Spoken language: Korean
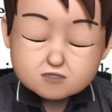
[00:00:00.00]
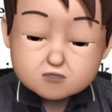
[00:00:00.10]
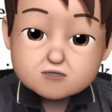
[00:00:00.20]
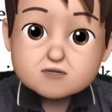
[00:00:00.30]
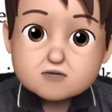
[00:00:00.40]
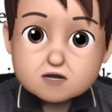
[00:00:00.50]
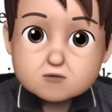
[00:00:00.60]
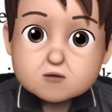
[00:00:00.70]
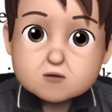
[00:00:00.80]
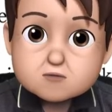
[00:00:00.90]

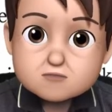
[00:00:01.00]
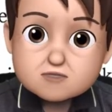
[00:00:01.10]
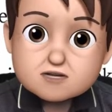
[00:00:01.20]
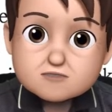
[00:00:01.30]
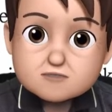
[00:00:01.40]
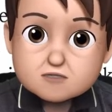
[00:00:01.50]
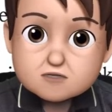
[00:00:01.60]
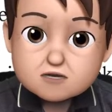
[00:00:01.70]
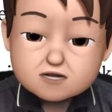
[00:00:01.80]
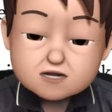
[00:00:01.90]
순서하고 문장
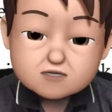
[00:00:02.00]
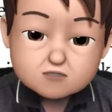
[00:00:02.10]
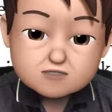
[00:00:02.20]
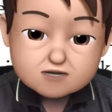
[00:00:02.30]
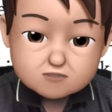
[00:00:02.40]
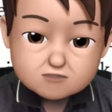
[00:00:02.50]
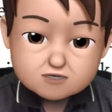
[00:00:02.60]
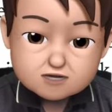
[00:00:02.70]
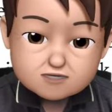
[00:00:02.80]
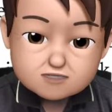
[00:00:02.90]
넣기 충분히 나올
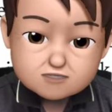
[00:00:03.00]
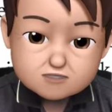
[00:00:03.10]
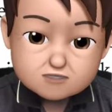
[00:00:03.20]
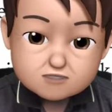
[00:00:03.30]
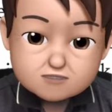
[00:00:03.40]
수가 있어.